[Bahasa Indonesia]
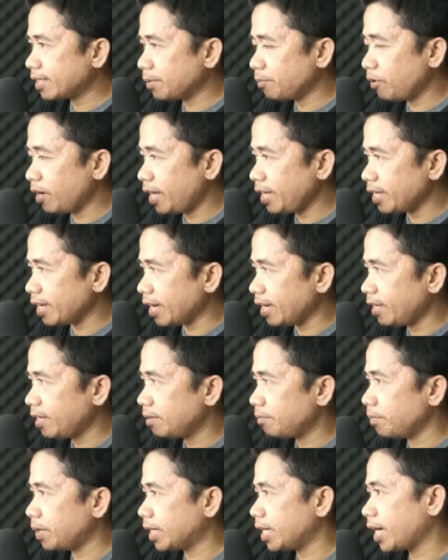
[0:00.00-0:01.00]
kita mulai ya.
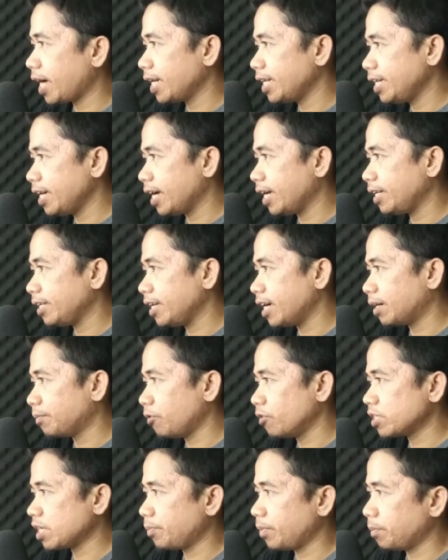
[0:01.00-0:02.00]
Bagi kalian yang
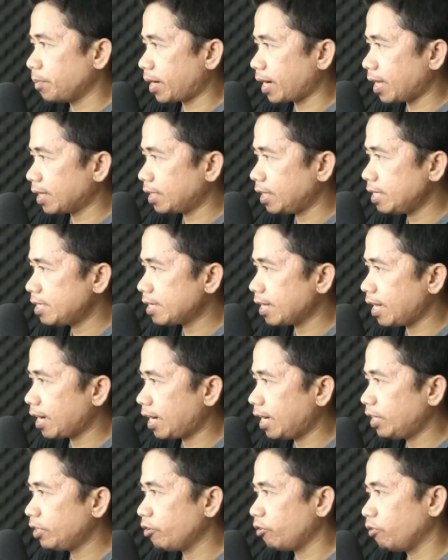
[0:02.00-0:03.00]
mau sambil berlatih,
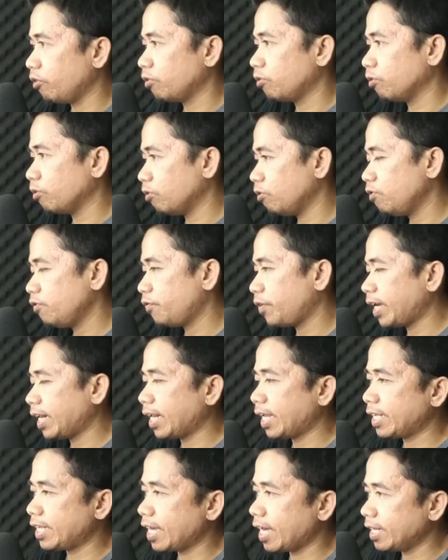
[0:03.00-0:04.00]
silahkan download dulu file
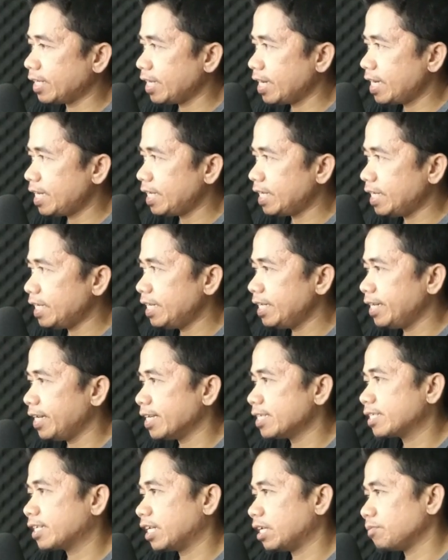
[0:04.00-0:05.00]
latihannya di
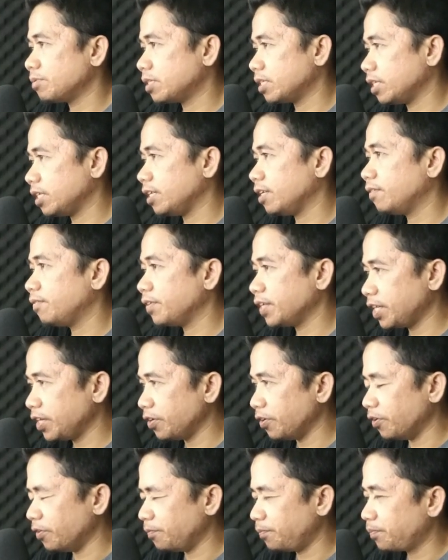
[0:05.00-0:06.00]
deskripsi
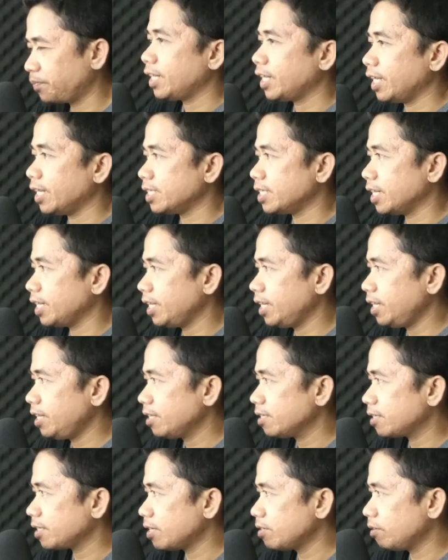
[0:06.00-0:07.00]
video. Nah, di sini
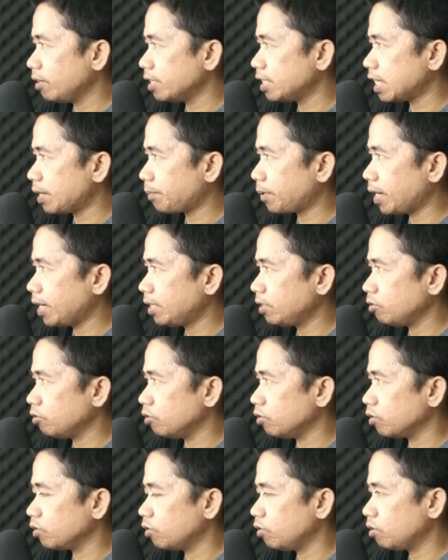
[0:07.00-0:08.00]
saya sudah siapkan
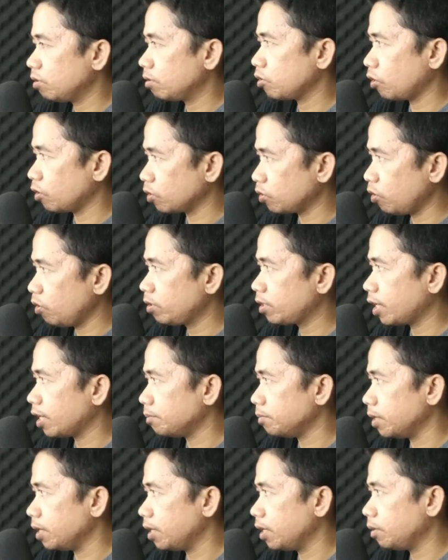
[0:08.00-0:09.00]
untuk contoh
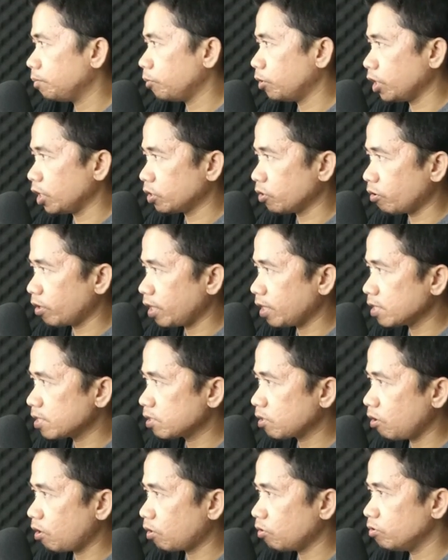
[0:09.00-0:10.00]
tabel monitoring
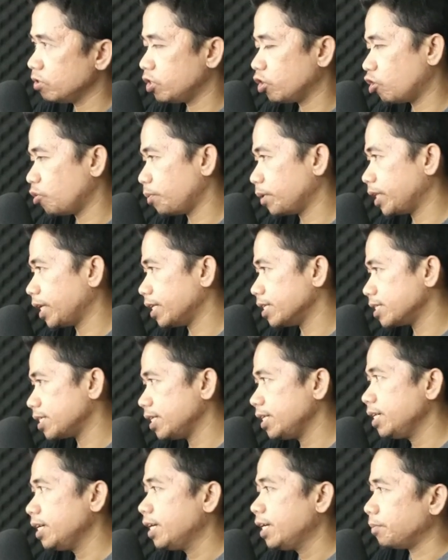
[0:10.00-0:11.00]
skor uji
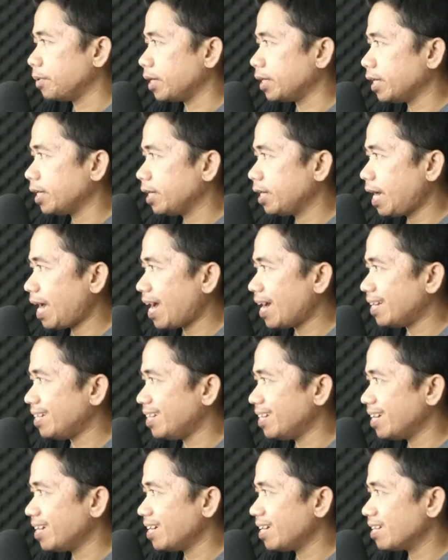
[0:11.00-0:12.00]
kompetensi, di mana
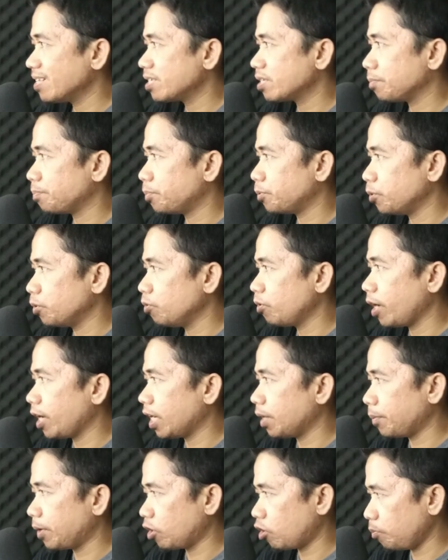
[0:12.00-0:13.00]
ada 10
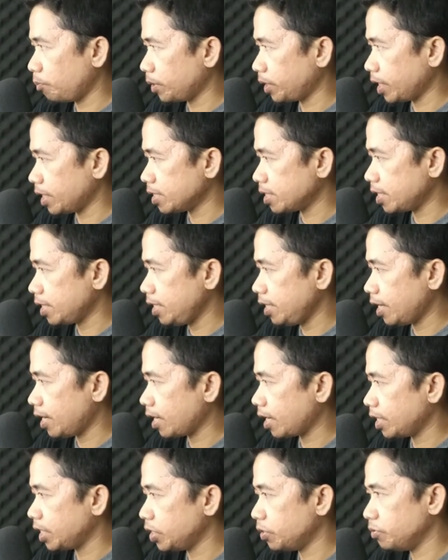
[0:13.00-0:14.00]
elemen kompetensi yang
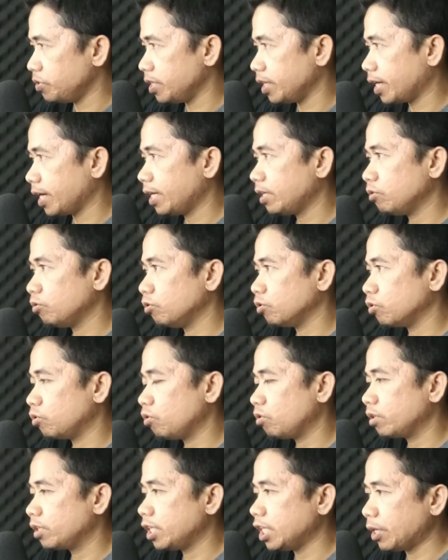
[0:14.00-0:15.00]
akan diujikan
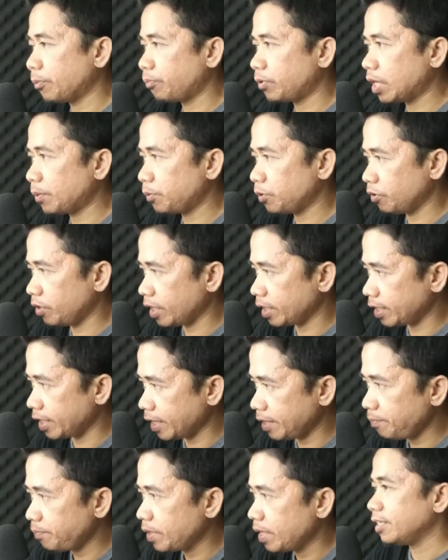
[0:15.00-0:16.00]
untuk tiap-tiap
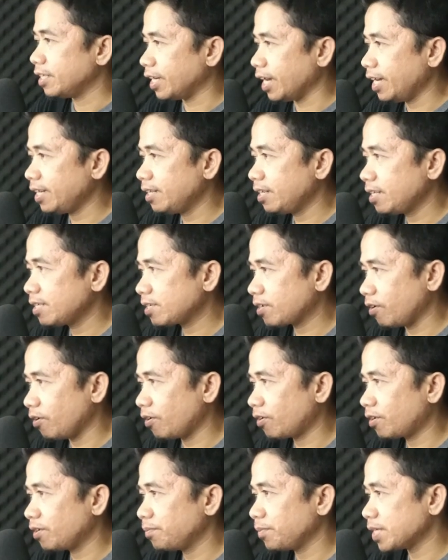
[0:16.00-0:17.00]
unitnya dengan
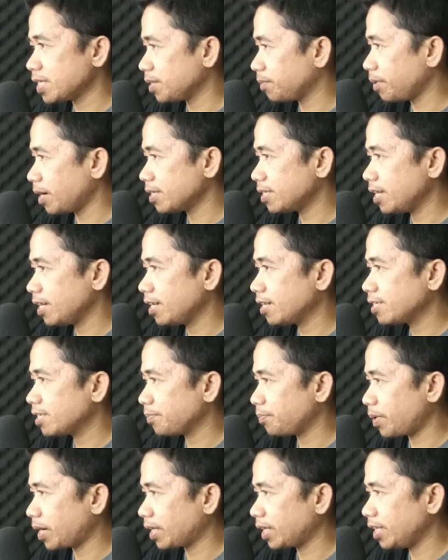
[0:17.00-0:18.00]
skor masing-masing
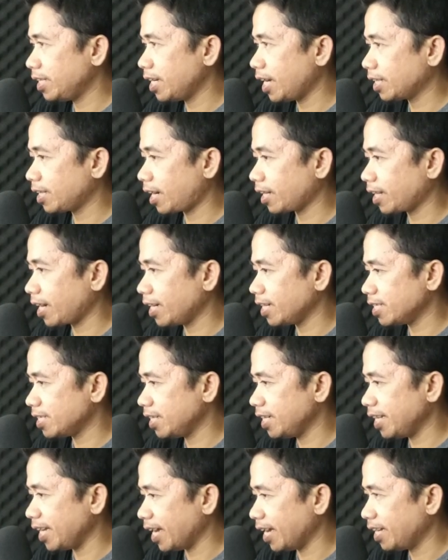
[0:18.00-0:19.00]
seperti yang tertera di
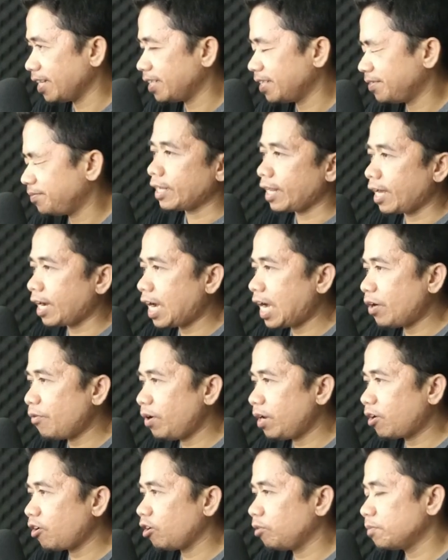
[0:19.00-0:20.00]
sini ya. Nah langkah
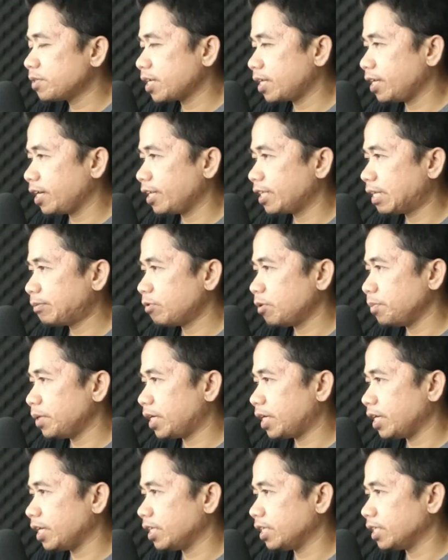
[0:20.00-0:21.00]
awal kalau misalnya kita mau
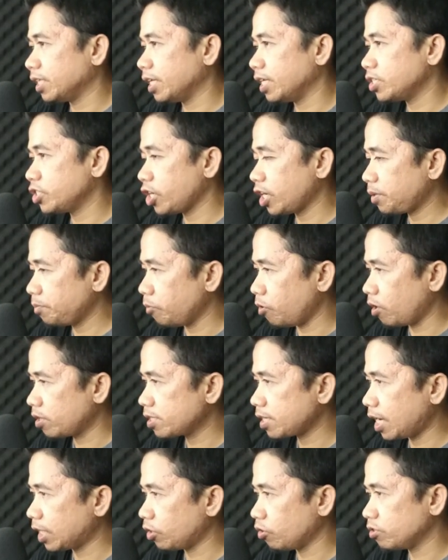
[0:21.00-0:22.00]
bikin
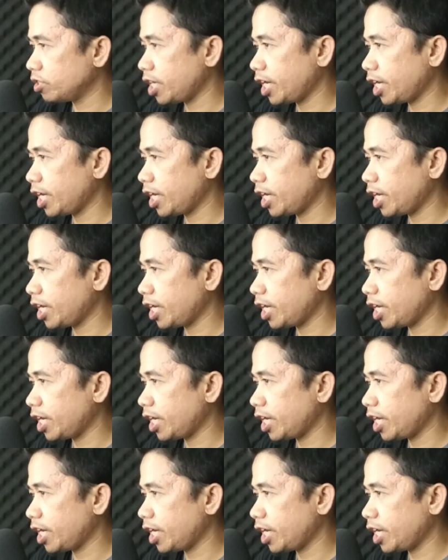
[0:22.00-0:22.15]
checkbox atau